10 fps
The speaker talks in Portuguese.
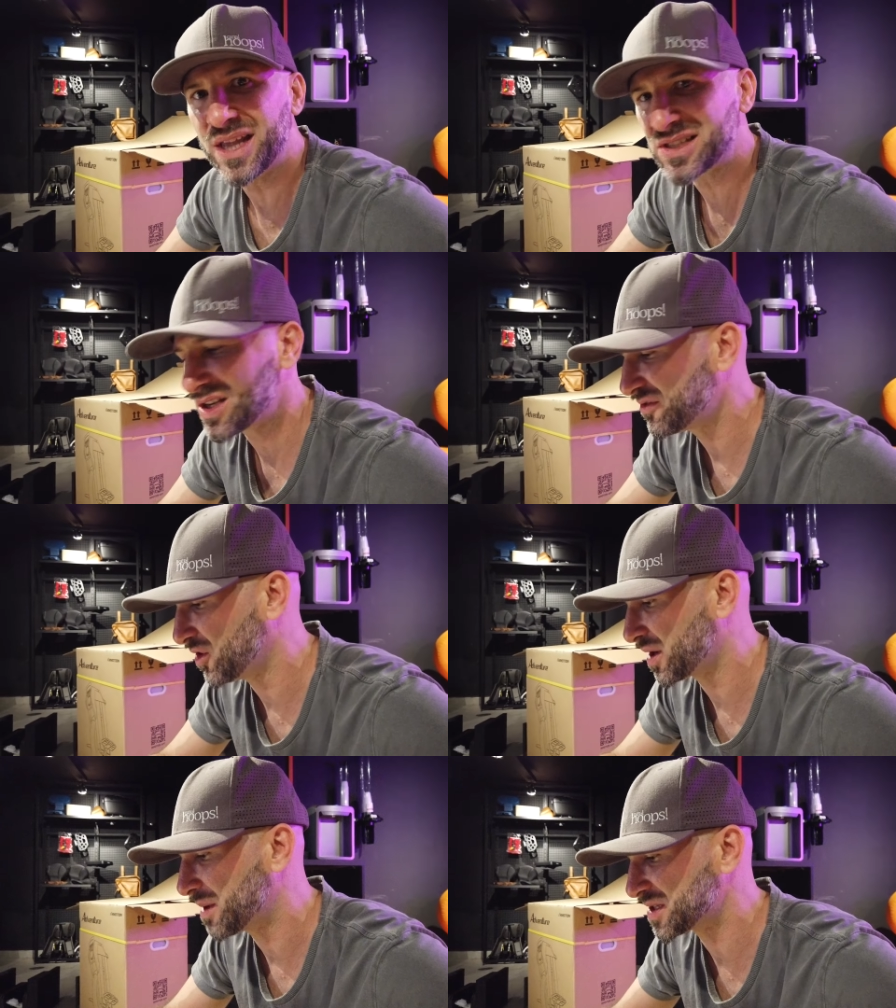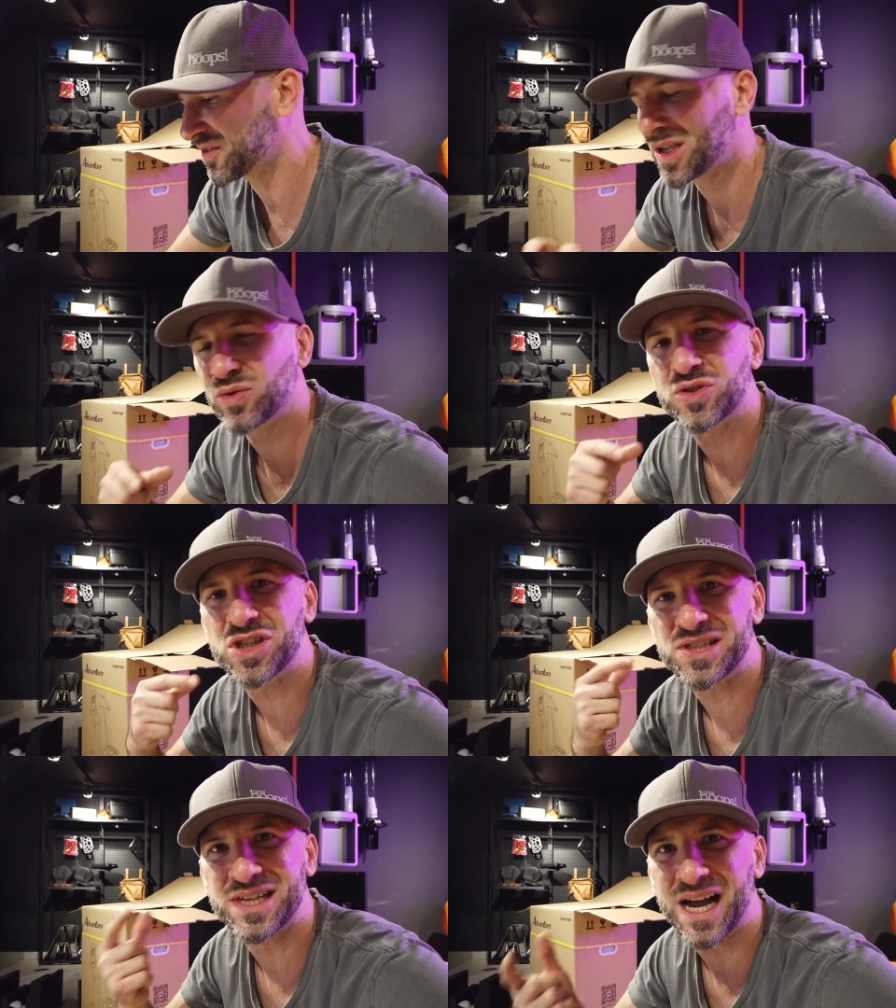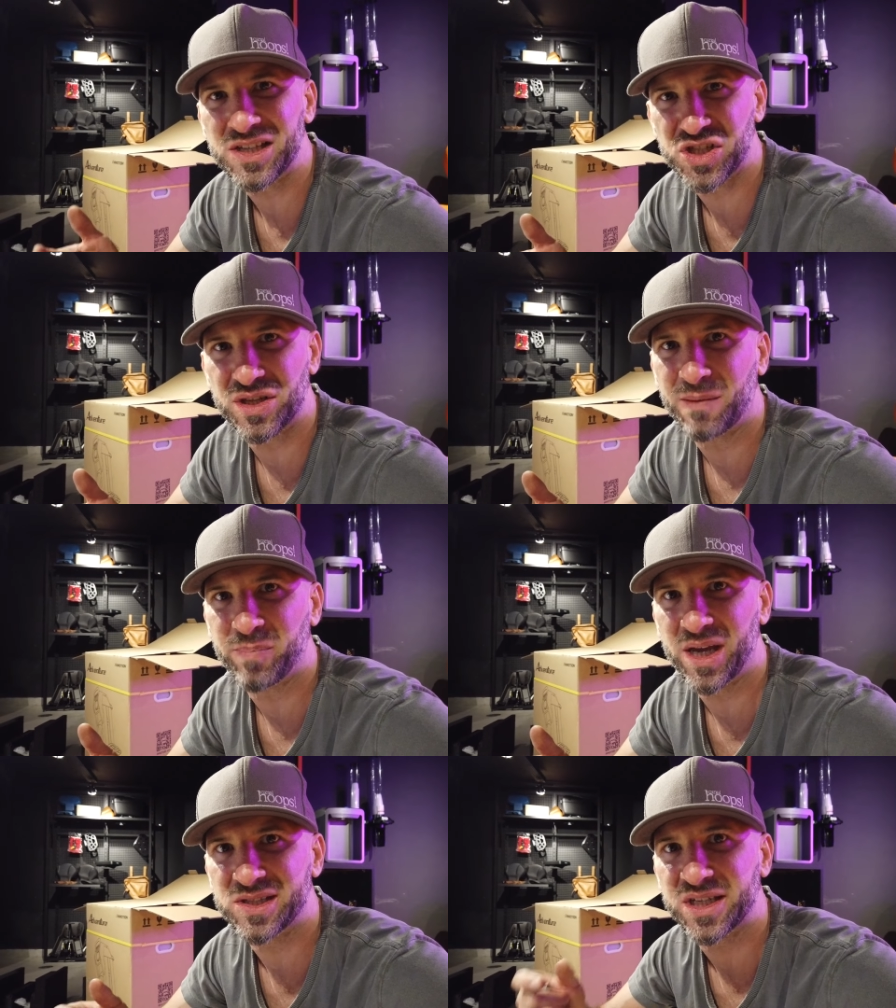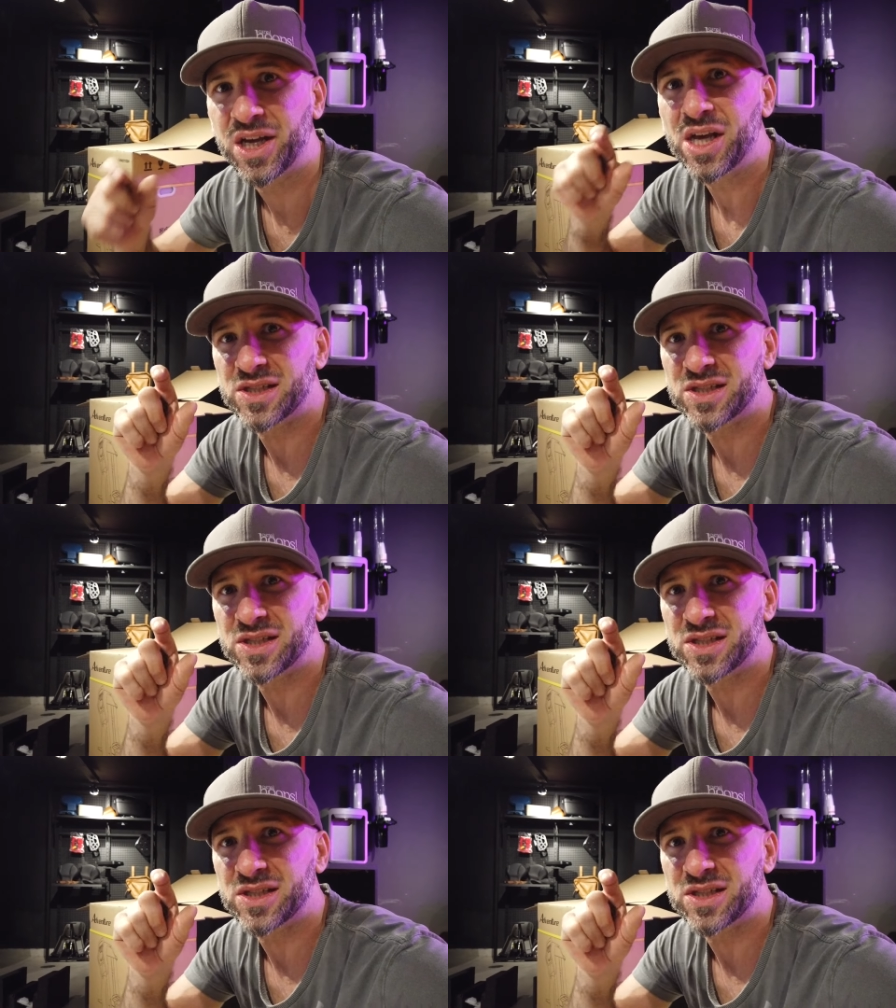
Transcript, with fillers: Dessa forma, havendo desgaste da peça,